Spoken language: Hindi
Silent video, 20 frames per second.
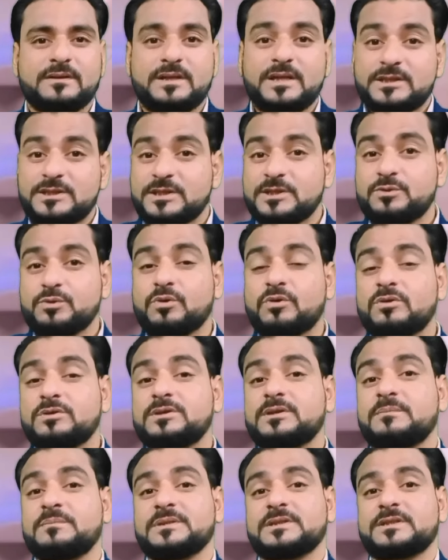ये चीज़ों
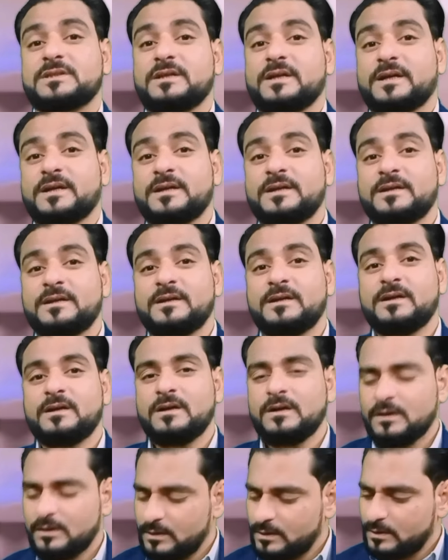को समझते हैं
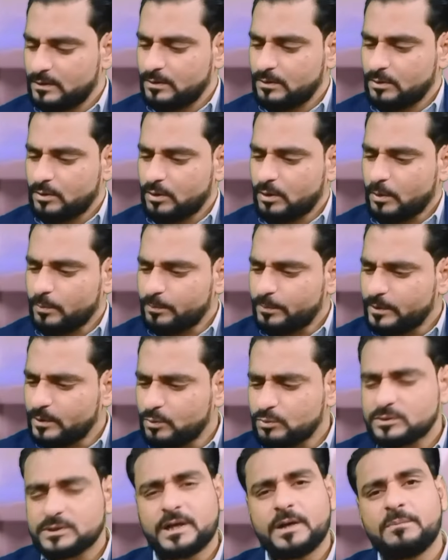और
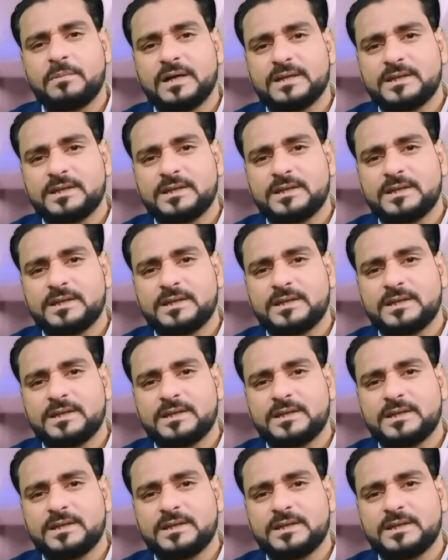फिर उसके